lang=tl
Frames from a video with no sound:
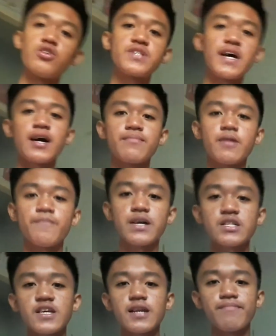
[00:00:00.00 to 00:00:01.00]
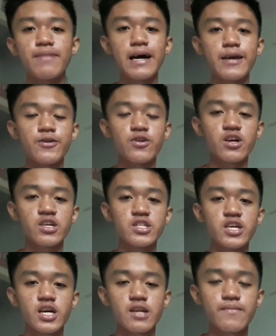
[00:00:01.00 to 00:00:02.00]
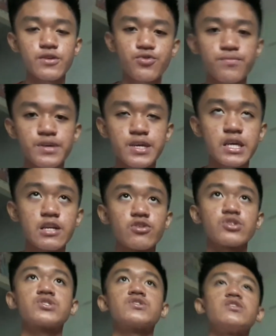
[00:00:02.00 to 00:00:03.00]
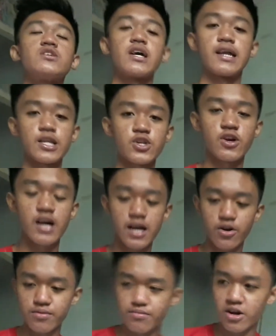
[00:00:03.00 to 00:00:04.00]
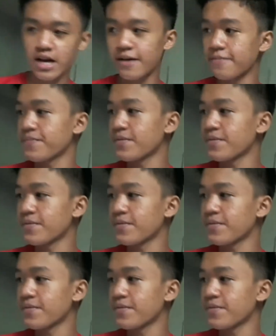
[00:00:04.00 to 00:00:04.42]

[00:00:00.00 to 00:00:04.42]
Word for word: o saan mang parte ng bahay nyo nang hindi ka naman kumikilos. Ganito gagawin mo ha.